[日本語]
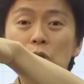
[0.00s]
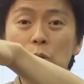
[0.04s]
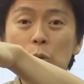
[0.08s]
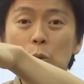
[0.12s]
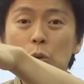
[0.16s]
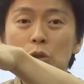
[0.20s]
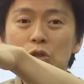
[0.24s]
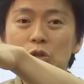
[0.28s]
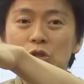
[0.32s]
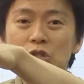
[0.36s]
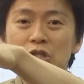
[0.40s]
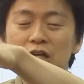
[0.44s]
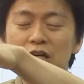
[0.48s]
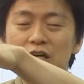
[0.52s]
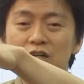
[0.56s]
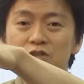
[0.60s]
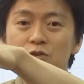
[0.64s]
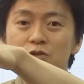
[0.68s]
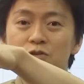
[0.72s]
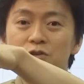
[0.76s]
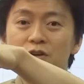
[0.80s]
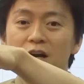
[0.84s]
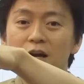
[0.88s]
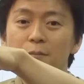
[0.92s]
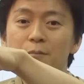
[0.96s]
ち通りとして数
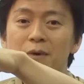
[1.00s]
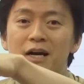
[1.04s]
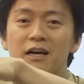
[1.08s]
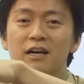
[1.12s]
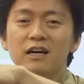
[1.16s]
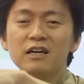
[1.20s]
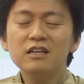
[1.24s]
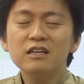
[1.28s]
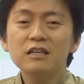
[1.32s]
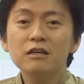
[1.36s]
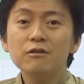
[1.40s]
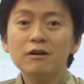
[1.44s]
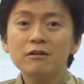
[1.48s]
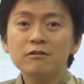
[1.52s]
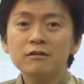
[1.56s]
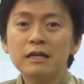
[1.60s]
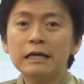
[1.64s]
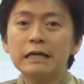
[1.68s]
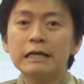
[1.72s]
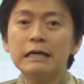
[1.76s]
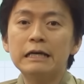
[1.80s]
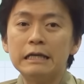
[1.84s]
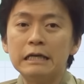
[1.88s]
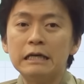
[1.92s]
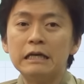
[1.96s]
えるから、毎回にで割るだ
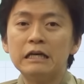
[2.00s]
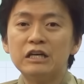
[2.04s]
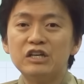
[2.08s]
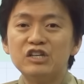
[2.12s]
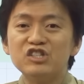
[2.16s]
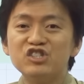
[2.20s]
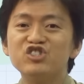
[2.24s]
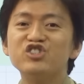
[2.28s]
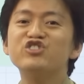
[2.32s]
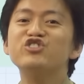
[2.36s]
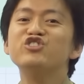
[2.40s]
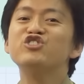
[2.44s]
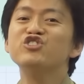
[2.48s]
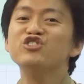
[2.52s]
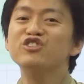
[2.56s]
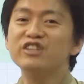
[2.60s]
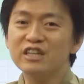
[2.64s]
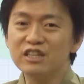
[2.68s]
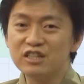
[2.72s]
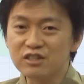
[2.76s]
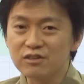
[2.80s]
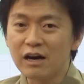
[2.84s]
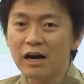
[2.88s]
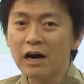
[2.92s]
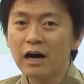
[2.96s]
けやね。数珠順
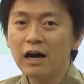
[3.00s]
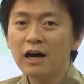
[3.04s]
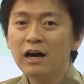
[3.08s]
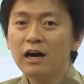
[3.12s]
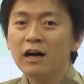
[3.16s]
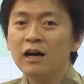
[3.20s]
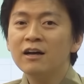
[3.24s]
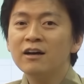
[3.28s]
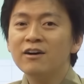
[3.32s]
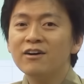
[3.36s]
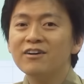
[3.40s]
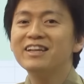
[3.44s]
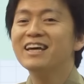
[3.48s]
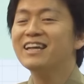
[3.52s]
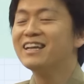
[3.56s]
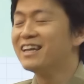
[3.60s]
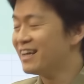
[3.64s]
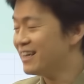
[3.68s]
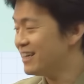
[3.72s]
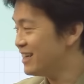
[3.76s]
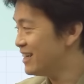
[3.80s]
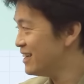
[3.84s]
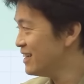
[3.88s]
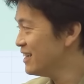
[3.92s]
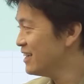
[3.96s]
列は。なんな
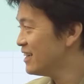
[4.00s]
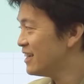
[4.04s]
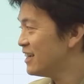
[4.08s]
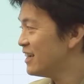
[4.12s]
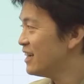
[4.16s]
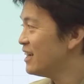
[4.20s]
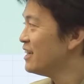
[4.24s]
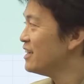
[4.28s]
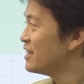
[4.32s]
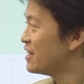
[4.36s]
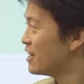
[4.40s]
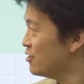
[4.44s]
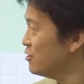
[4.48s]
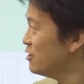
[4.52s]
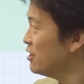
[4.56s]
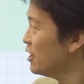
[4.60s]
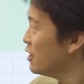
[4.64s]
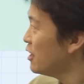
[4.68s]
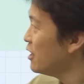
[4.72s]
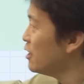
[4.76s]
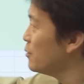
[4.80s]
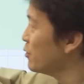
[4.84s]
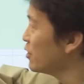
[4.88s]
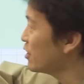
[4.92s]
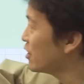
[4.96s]
んだよね。いける？
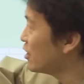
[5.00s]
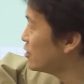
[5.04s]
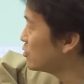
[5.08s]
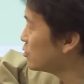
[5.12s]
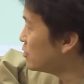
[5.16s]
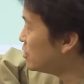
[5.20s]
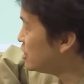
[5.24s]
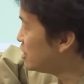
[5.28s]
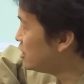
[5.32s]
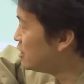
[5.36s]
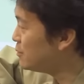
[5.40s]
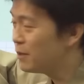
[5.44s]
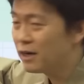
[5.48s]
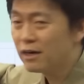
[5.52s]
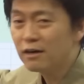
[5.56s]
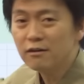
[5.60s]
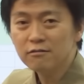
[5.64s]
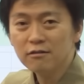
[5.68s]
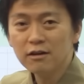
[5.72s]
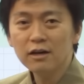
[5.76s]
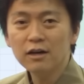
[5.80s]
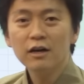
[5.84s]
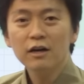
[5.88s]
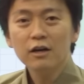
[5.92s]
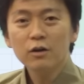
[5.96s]
えー、もう一回言うと、いちばん
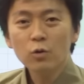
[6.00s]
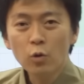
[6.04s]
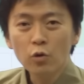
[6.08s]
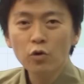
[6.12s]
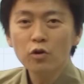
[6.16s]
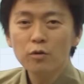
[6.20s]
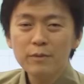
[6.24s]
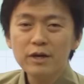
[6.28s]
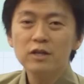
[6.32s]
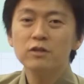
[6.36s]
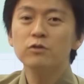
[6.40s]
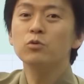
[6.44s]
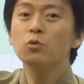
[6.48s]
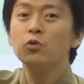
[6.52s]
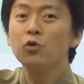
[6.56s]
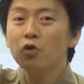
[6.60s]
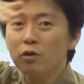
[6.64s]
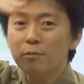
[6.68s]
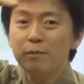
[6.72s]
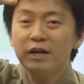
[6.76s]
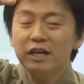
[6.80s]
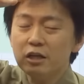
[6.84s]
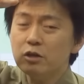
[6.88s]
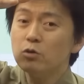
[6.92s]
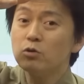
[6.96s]
はこの面とこの
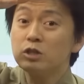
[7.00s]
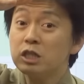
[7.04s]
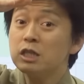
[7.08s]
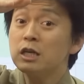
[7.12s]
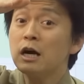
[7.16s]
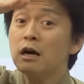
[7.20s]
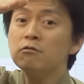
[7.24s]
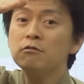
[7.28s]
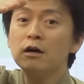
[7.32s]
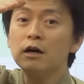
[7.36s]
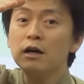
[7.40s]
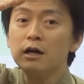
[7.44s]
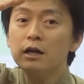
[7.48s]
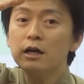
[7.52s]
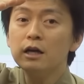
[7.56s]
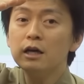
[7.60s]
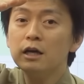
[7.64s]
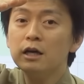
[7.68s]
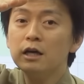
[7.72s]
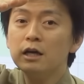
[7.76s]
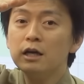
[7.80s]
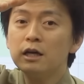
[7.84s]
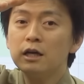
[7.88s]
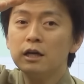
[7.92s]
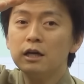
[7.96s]
面、色違うからね。
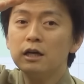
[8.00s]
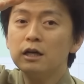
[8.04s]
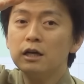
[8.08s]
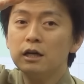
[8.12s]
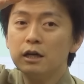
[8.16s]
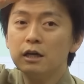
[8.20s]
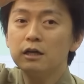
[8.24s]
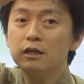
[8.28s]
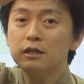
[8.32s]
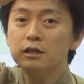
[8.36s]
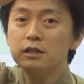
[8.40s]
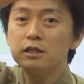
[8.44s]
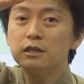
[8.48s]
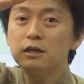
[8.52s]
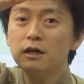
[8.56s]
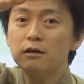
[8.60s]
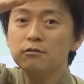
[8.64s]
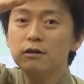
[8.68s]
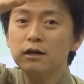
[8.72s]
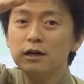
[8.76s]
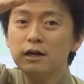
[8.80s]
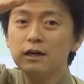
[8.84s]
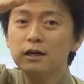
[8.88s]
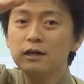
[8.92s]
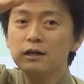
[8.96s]
えー、違う
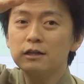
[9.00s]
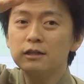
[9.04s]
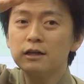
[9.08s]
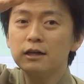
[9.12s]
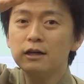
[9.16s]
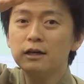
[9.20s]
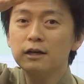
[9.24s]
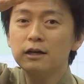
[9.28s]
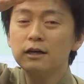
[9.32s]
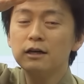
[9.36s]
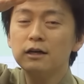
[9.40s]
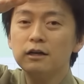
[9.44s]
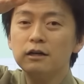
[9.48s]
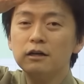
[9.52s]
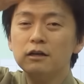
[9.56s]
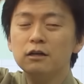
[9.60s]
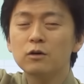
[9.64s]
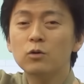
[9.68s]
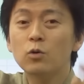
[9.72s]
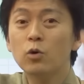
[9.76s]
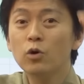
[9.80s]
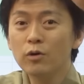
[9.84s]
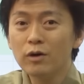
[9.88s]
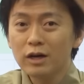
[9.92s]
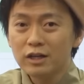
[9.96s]
から、だから、えー、
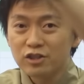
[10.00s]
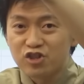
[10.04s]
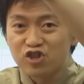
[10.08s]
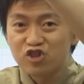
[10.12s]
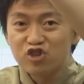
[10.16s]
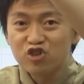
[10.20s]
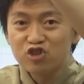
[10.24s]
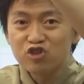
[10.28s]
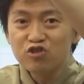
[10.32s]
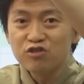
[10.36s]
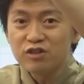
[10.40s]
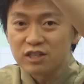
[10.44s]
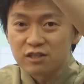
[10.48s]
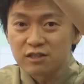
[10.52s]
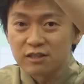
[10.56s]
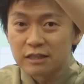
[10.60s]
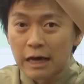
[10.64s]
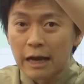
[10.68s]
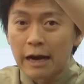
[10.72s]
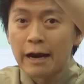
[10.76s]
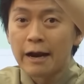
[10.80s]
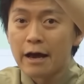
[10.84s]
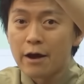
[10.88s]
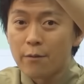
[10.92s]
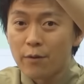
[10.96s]
これは数珠順列にな
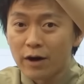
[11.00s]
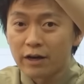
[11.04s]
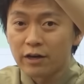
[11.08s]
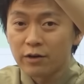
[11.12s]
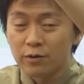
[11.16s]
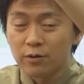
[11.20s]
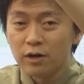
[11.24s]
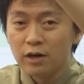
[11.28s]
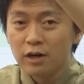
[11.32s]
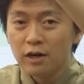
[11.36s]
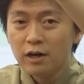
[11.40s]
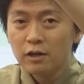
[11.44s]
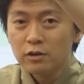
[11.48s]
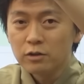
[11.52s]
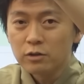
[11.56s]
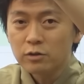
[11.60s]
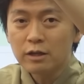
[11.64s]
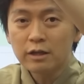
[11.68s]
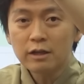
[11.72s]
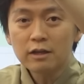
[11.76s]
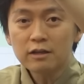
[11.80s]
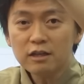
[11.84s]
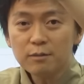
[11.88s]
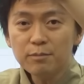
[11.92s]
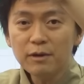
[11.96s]
らないわけよ。た
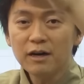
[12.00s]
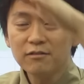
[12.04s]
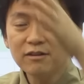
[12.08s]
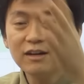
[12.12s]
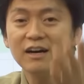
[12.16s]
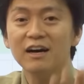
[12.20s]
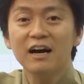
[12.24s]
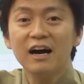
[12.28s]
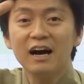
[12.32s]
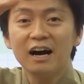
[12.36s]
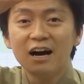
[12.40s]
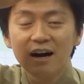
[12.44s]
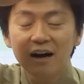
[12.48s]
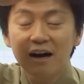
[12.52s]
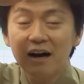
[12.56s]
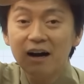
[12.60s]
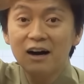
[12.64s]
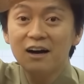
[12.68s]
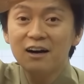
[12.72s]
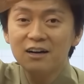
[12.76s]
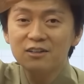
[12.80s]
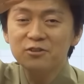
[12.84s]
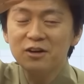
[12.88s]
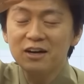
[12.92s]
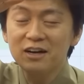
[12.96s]
だにばんは
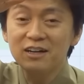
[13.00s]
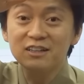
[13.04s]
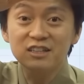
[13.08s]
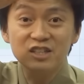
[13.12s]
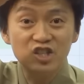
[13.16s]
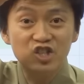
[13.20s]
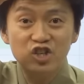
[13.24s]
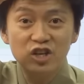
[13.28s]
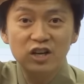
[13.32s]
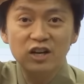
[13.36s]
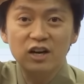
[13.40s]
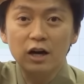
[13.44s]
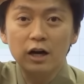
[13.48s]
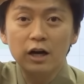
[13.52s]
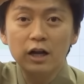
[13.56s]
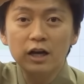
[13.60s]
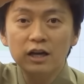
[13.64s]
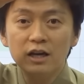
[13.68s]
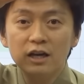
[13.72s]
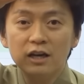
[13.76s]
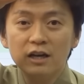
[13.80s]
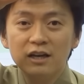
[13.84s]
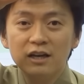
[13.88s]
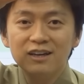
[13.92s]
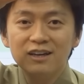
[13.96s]
赤と赤って一緒やからね。
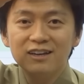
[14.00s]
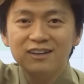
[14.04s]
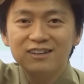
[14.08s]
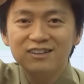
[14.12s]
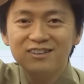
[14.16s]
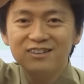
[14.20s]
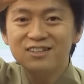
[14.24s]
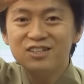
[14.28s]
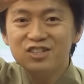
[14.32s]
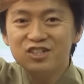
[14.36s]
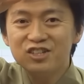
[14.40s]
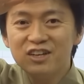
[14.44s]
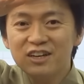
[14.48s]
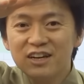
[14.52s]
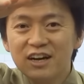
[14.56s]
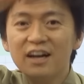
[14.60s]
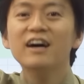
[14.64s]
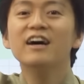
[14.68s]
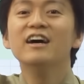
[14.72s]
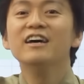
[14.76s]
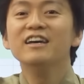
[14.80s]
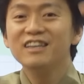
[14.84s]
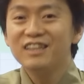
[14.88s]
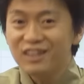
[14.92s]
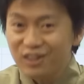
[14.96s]
一緒やか
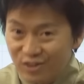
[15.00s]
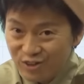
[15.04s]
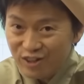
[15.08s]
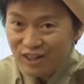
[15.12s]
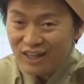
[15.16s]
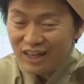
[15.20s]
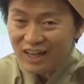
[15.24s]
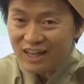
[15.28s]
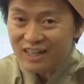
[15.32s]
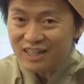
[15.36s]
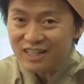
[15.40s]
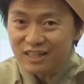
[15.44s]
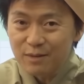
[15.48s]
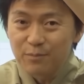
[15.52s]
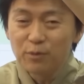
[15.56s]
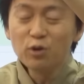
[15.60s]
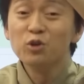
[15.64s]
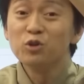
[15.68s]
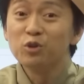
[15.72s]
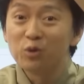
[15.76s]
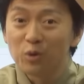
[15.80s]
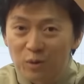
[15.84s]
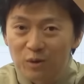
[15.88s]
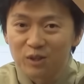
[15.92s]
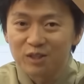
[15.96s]
ら、ひっくり返しても
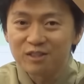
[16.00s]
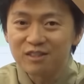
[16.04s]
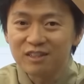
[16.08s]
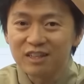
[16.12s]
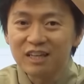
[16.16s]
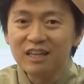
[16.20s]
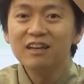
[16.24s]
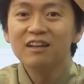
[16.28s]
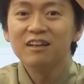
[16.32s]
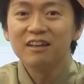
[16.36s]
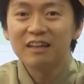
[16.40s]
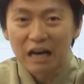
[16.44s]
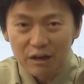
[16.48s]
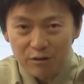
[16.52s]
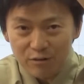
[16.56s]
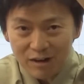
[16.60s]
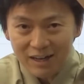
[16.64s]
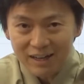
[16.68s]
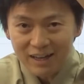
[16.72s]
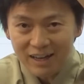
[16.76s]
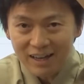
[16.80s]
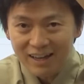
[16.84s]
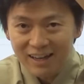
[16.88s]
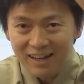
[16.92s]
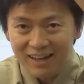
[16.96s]
同一になるわ
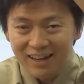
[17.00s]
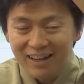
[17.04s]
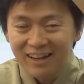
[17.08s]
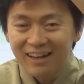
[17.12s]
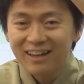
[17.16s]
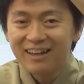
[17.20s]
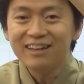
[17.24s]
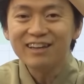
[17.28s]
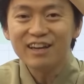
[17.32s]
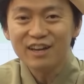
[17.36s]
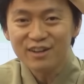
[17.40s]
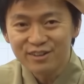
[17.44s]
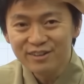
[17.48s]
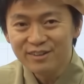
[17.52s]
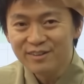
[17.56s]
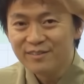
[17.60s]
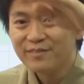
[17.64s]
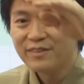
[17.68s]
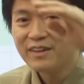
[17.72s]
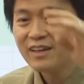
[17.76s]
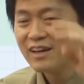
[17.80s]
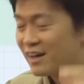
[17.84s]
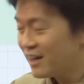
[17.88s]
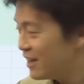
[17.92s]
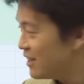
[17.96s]
け。いける？
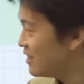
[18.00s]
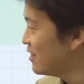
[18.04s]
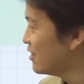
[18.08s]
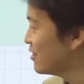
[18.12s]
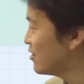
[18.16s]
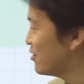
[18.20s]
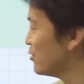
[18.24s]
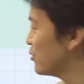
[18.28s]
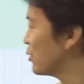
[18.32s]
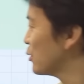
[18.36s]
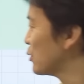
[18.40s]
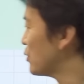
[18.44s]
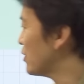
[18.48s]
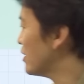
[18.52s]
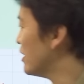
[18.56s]
はい。ということ